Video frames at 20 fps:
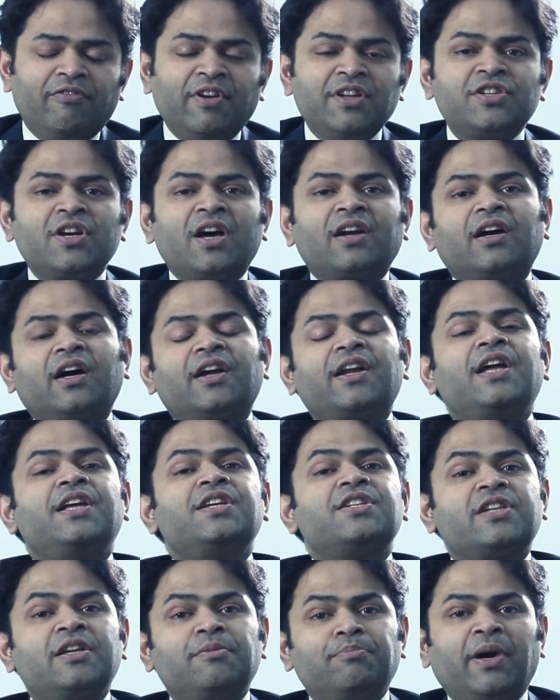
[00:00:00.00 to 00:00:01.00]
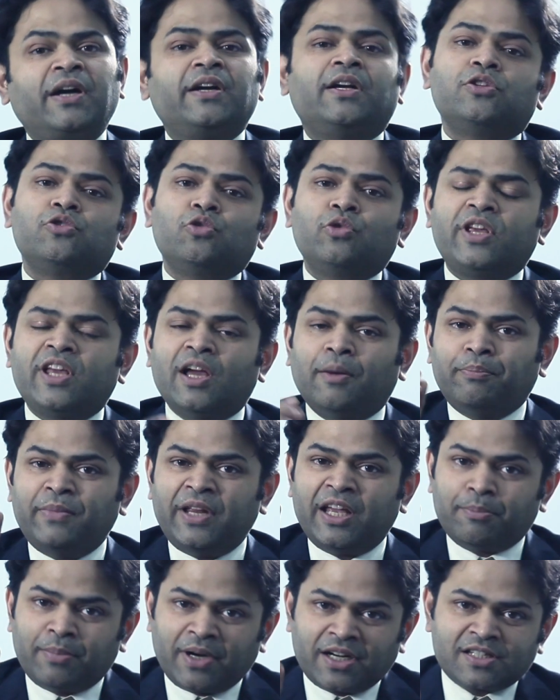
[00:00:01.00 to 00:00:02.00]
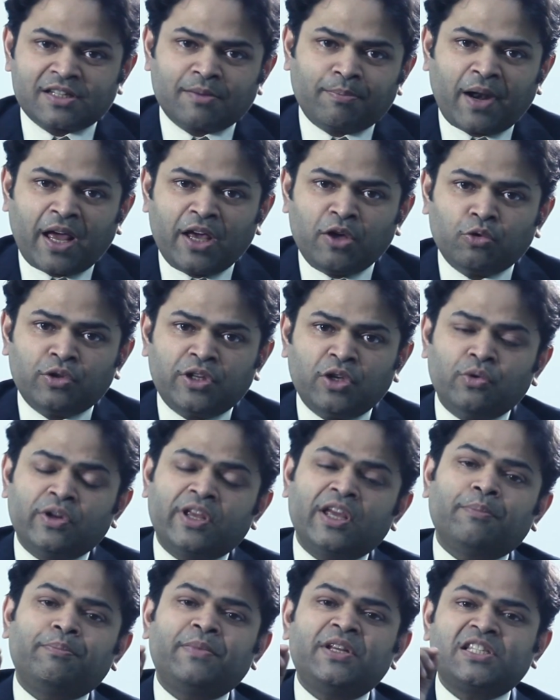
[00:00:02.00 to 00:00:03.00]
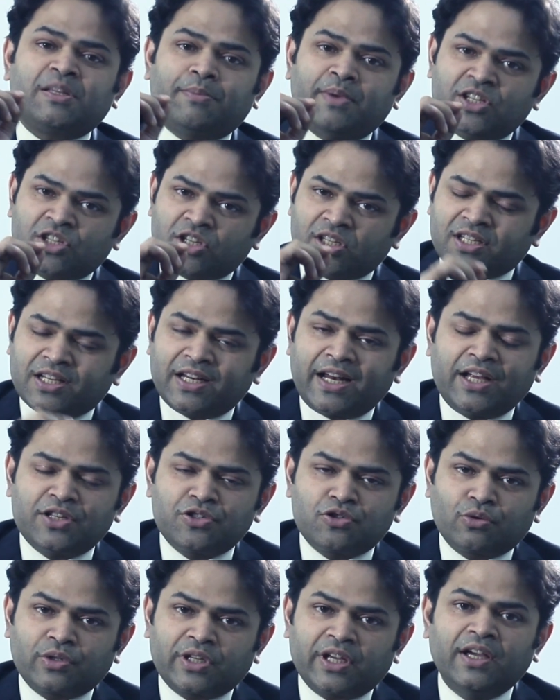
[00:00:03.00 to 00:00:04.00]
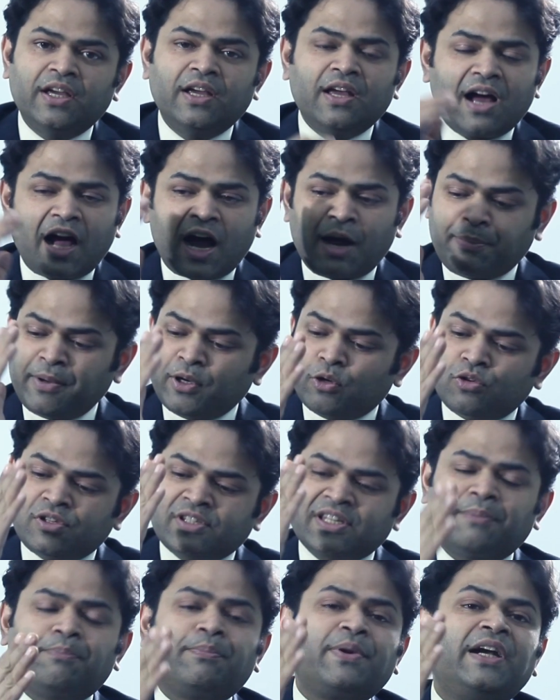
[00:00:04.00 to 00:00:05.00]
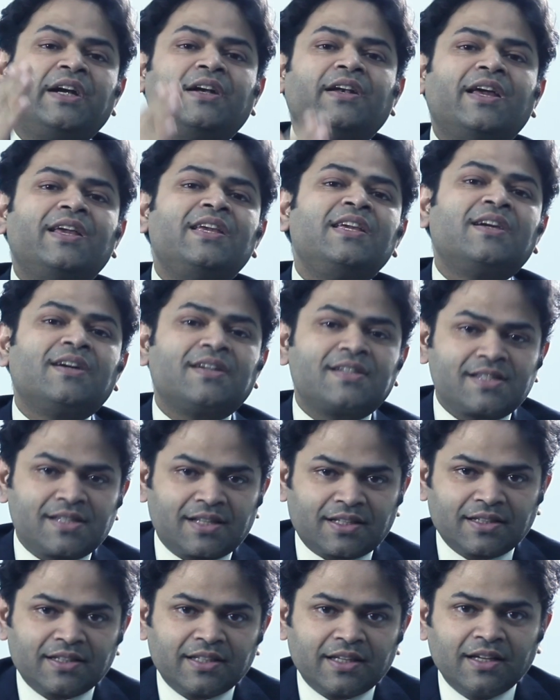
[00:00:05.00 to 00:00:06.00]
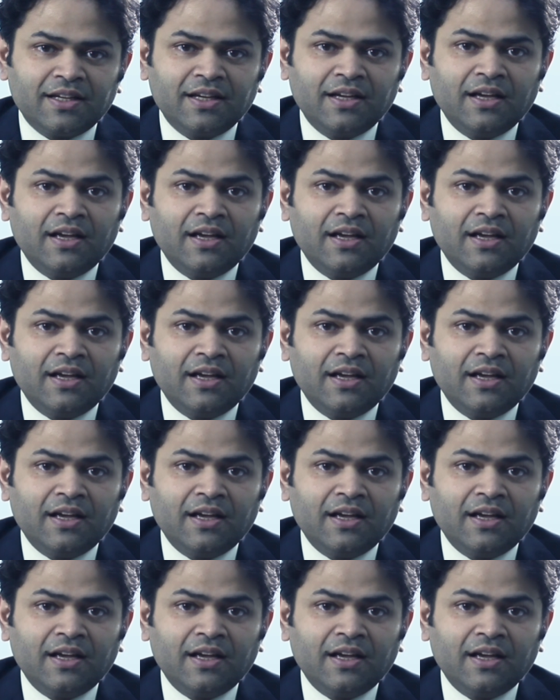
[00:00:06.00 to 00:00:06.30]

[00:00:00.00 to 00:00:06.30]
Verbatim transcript: विच आर अरेंज्ड इन बंडल्स उनकी अपनी एक ब्लड सप्लाई होती है उनकी अपनी सिबेशियस ग्लैंड होते हैं आप इनको सेपरेट नहीं कर सकते